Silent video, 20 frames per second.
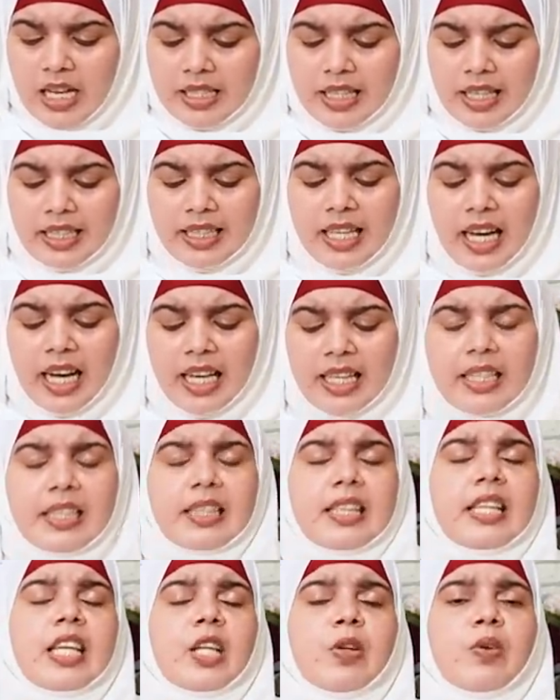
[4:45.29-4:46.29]

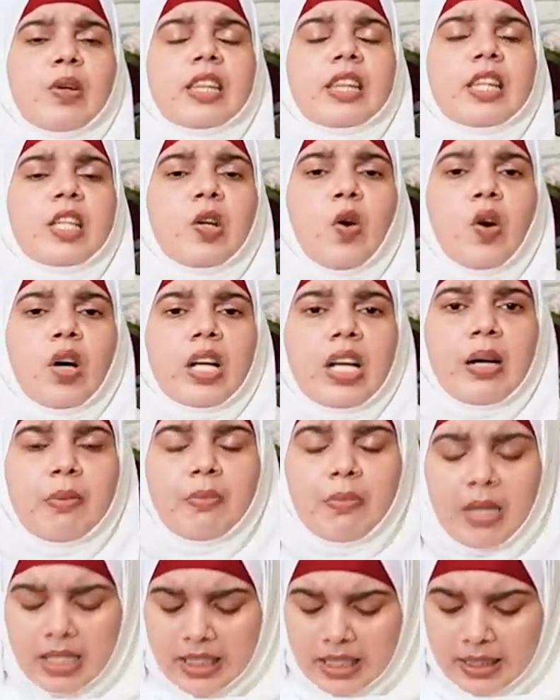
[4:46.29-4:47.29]
ரெண்டாயிரத்தி இருபத்தி
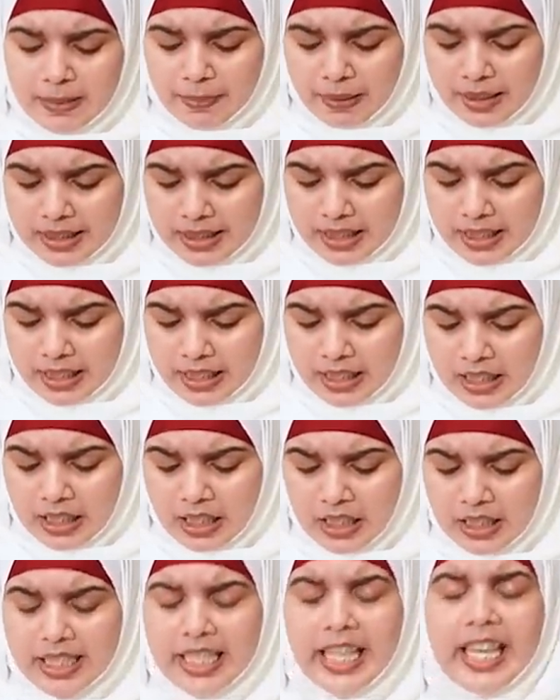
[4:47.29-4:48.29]
ஓராம் ஆண்டு பார்த்தீங்கன்னா
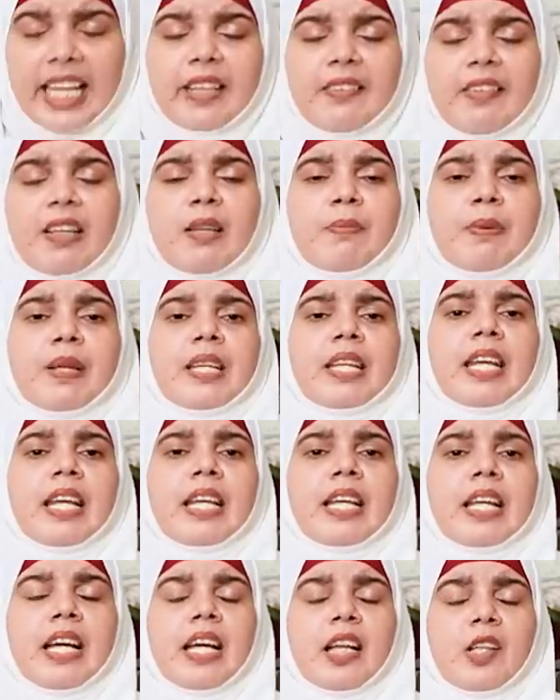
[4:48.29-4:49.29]

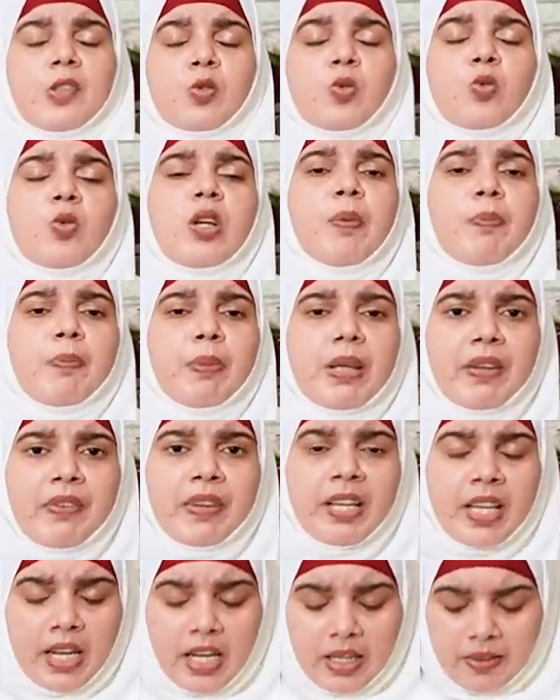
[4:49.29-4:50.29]
கெரவலப்பிட்டியில்
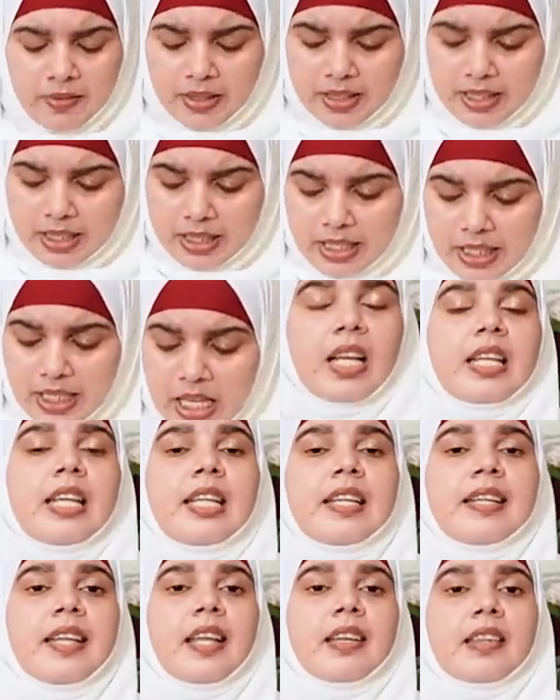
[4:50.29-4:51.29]
சுங்கப்பிரிவினரால் வந்து
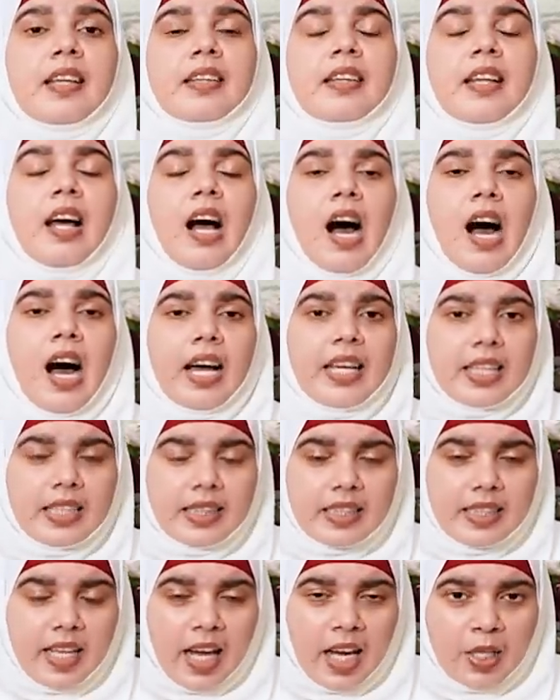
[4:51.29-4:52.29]
கிட்டத்தட்ட
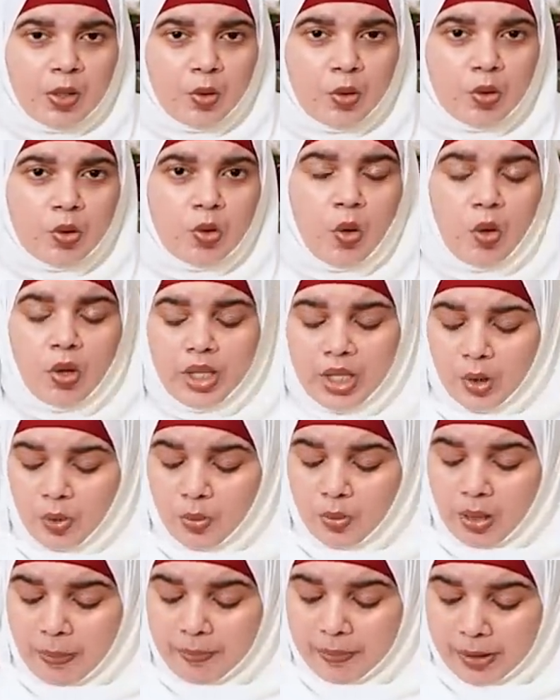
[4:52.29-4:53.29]
ஆயிரத்தி ஐநூறு கோடி
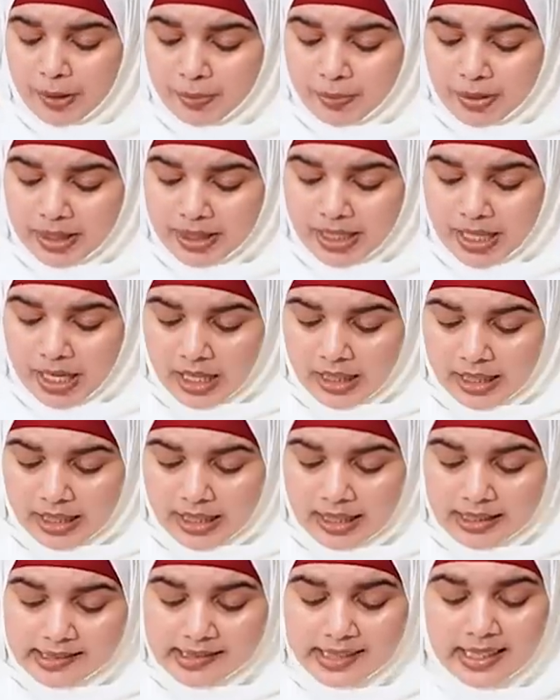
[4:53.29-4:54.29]
ரூபாய் பெறுமதியான
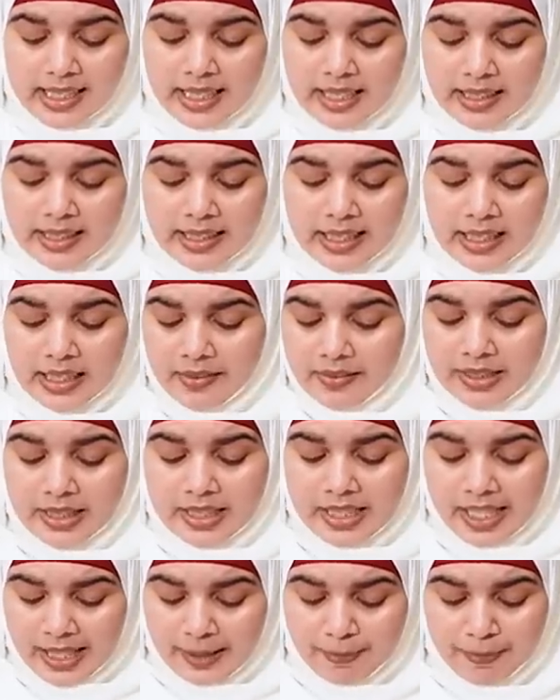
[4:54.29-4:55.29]
சிகரெட்டுகளை
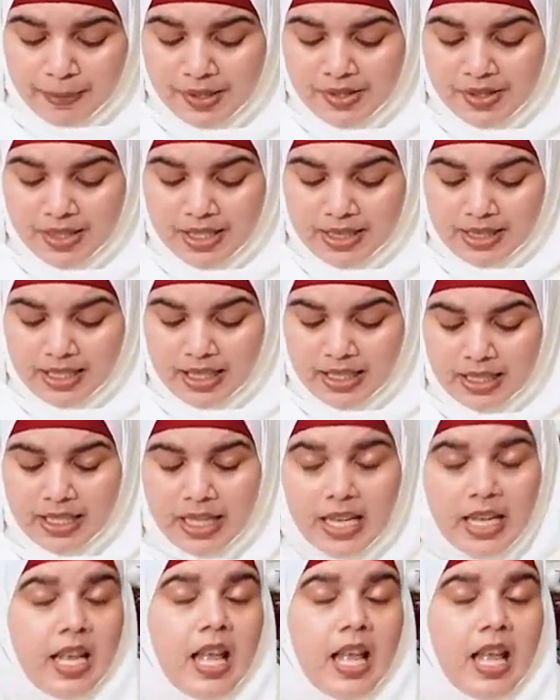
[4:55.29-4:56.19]
வந்து கைப்பற்றியிருந்தாங்க